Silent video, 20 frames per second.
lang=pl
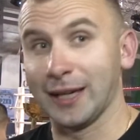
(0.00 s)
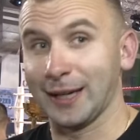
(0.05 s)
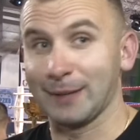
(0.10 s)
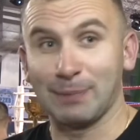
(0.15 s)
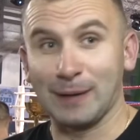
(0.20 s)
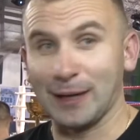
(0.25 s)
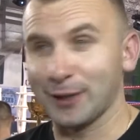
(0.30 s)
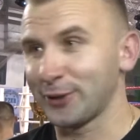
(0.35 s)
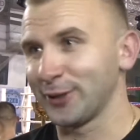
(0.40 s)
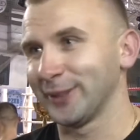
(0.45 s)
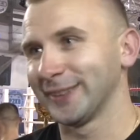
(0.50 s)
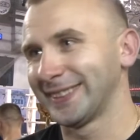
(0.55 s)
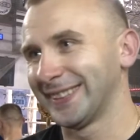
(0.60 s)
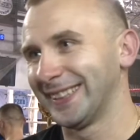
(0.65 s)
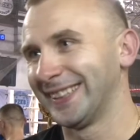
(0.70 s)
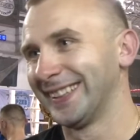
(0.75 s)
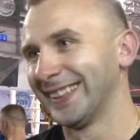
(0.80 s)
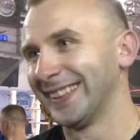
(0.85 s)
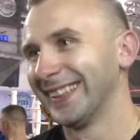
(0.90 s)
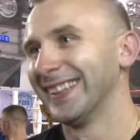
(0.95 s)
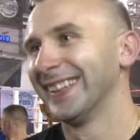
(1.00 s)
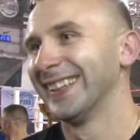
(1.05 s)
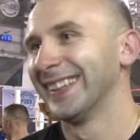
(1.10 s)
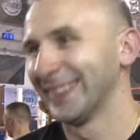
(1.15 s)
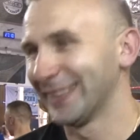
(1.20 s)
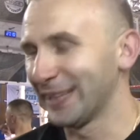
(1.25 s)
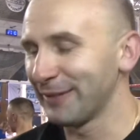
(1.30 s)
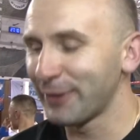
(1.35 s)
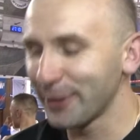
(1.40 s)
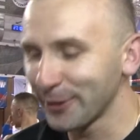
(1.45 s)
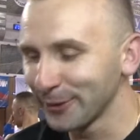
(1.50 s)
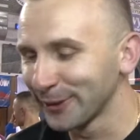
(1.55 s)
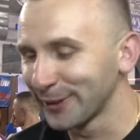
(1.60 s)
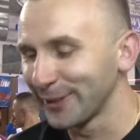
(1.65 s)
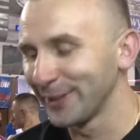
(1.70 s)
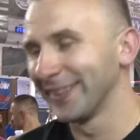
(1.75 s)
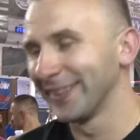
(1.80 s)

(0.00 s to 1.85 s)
patrząc na warunki.